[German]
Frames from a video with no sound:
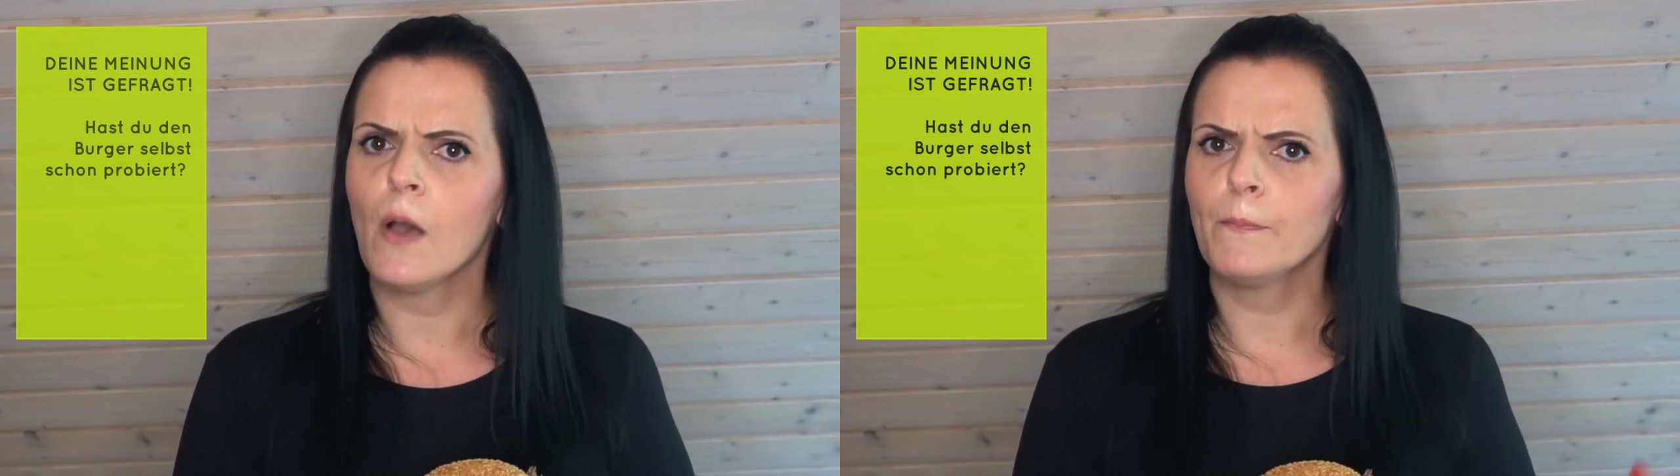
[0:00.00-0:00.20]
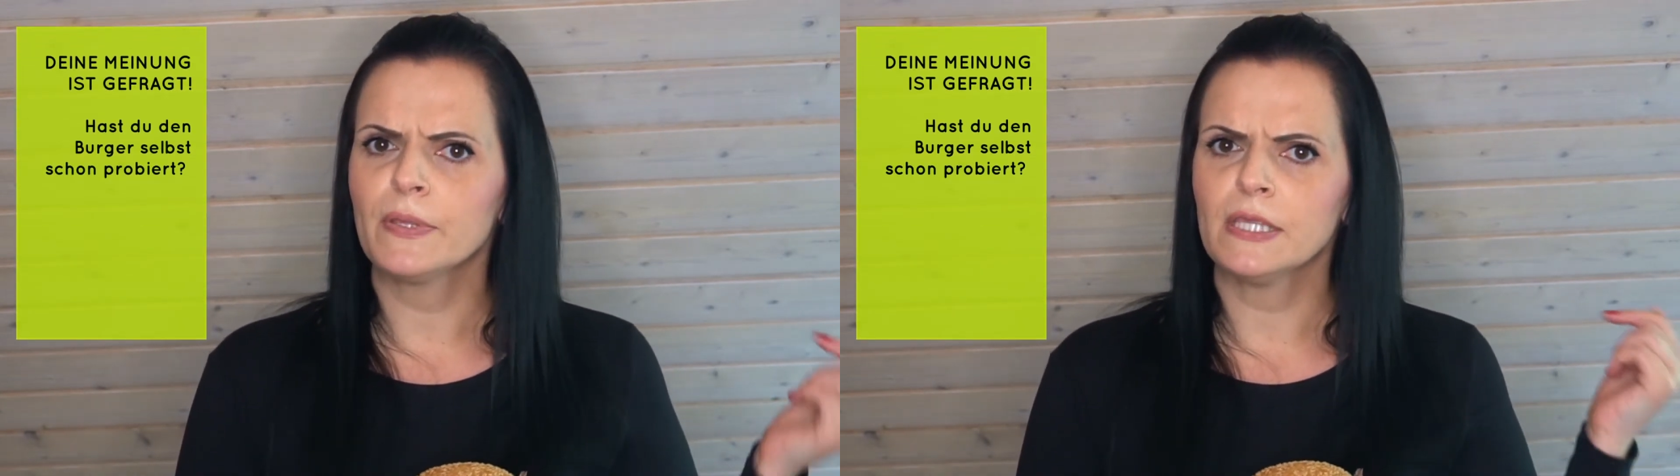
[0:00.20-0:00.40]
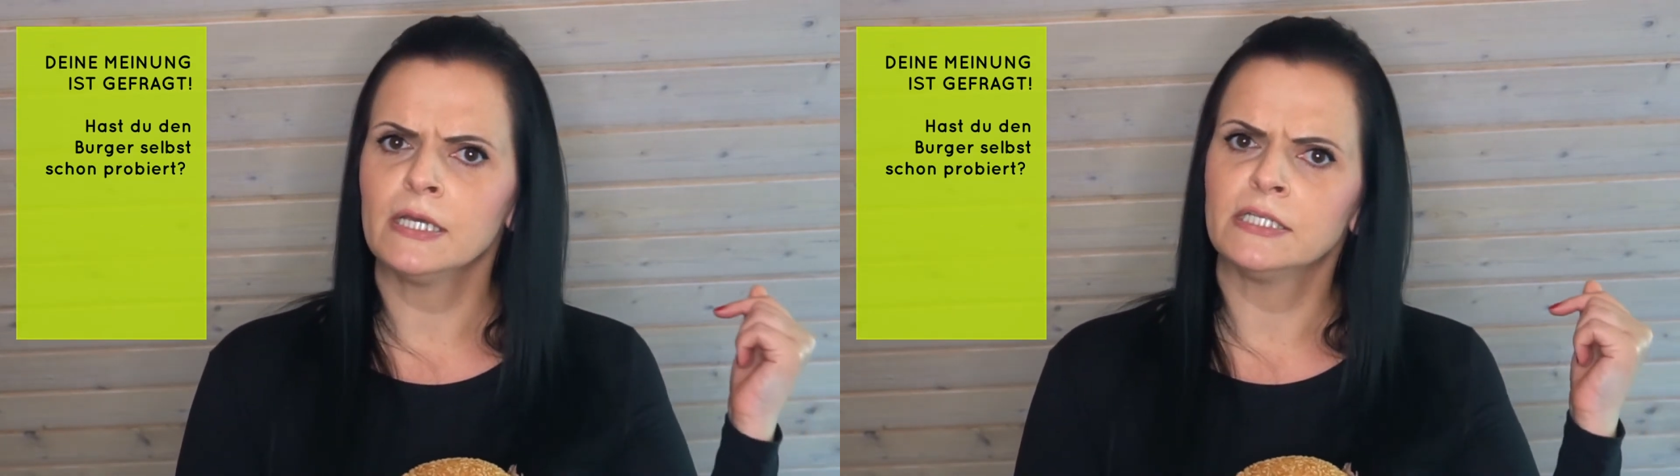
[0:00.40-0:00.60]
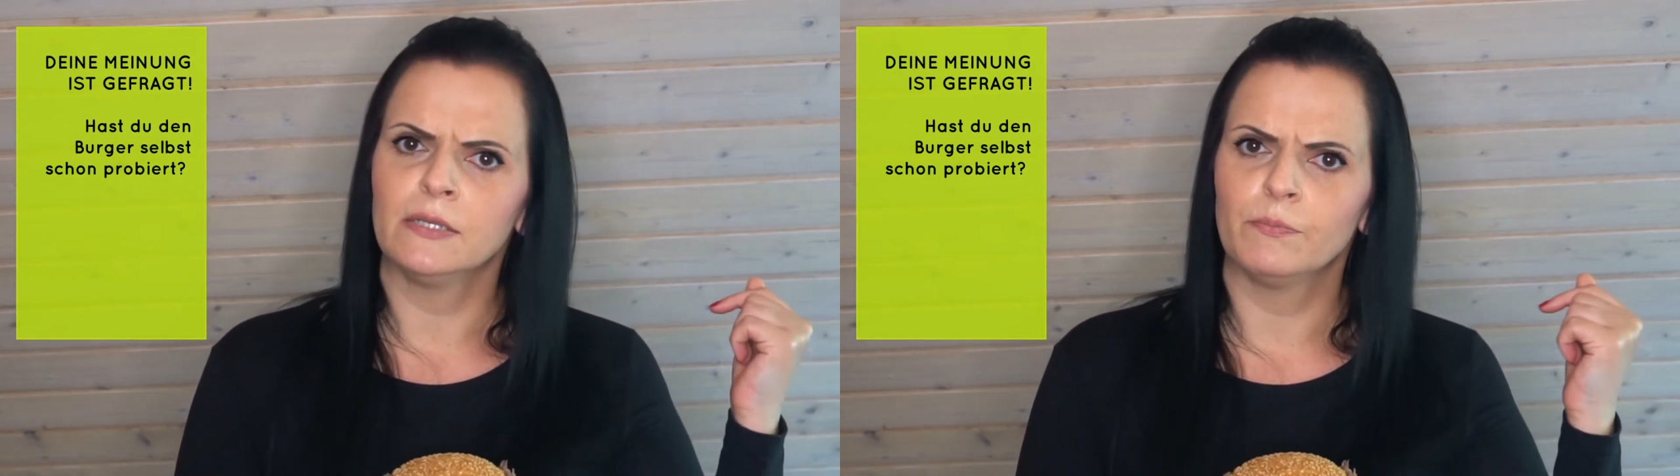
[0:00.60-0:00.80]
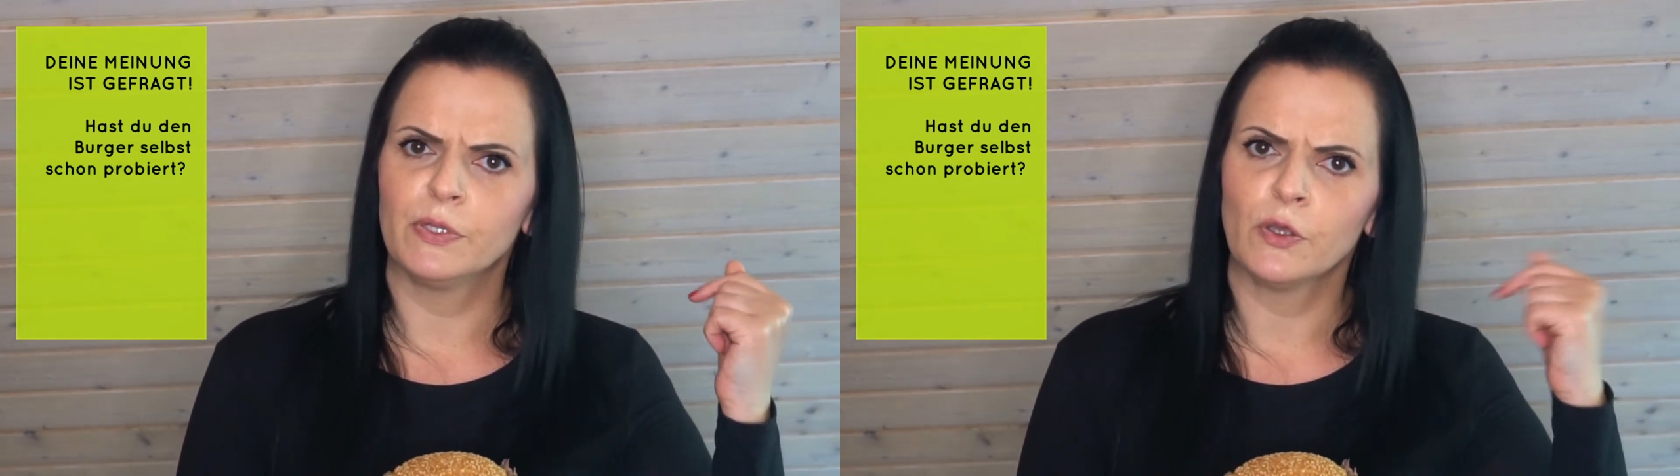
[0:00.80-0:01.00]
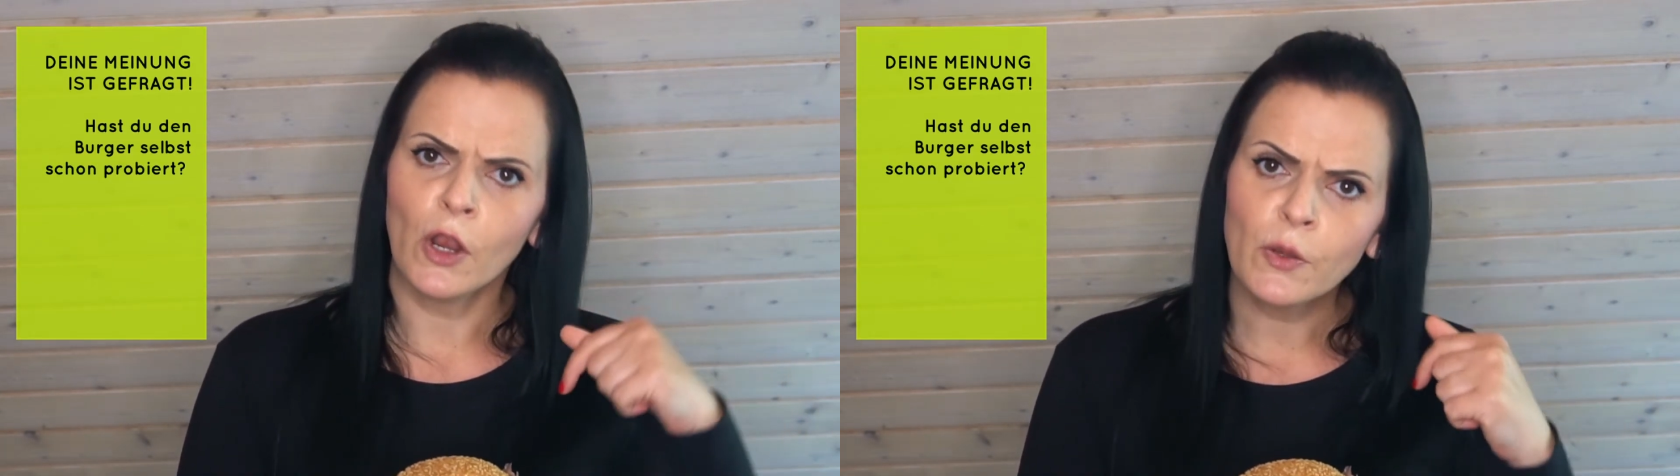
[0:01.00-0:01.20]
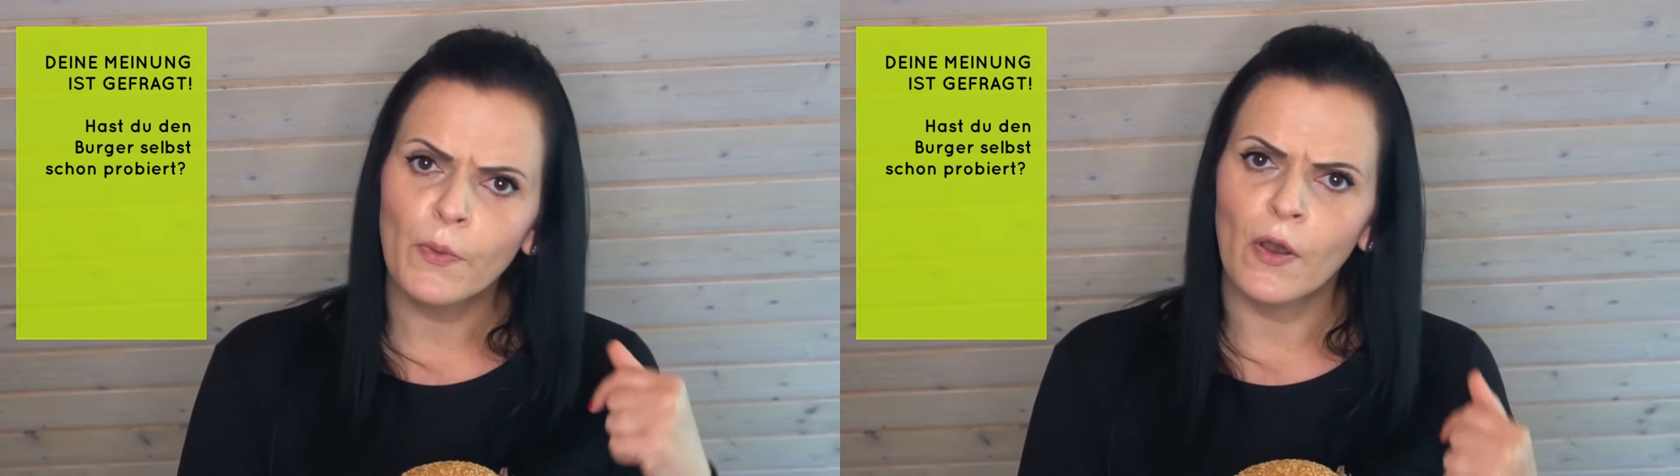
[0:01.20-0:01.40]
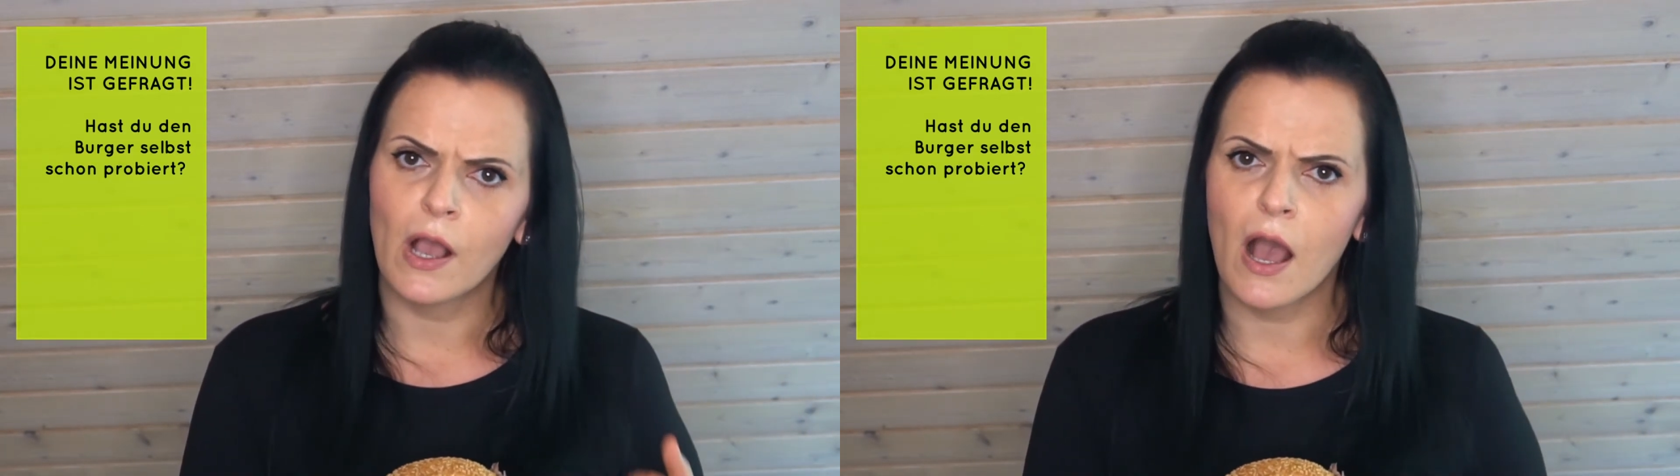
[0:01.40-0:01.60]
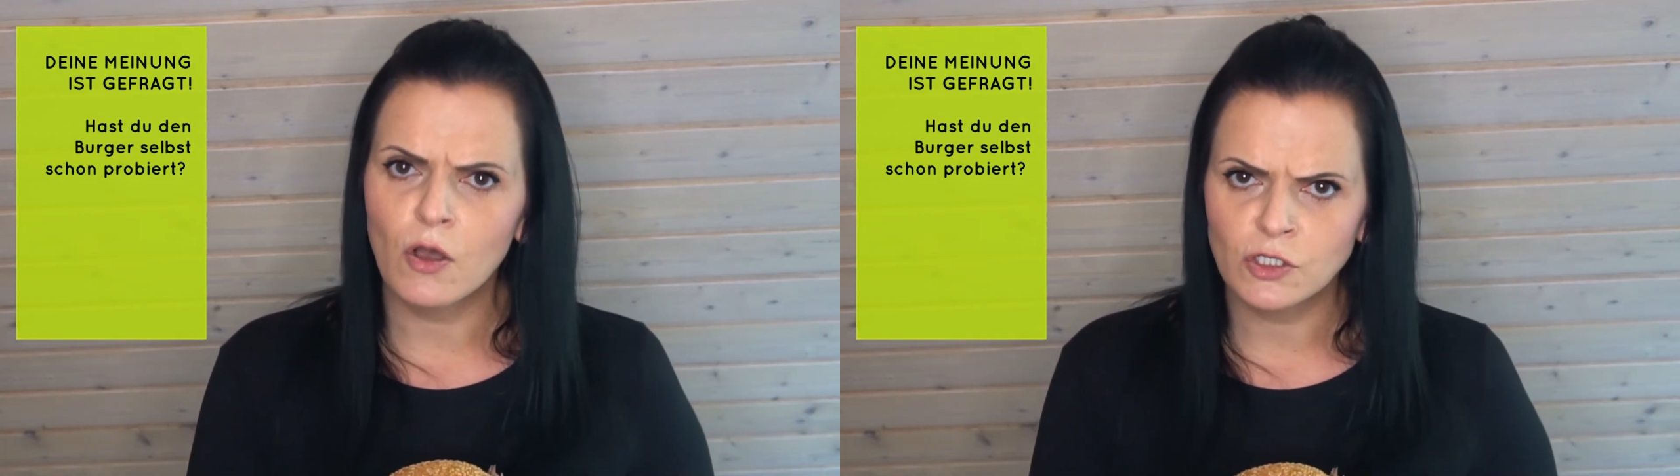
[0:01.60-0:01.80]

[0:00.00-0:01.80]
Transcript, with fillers: ob ihr den Beyond Burger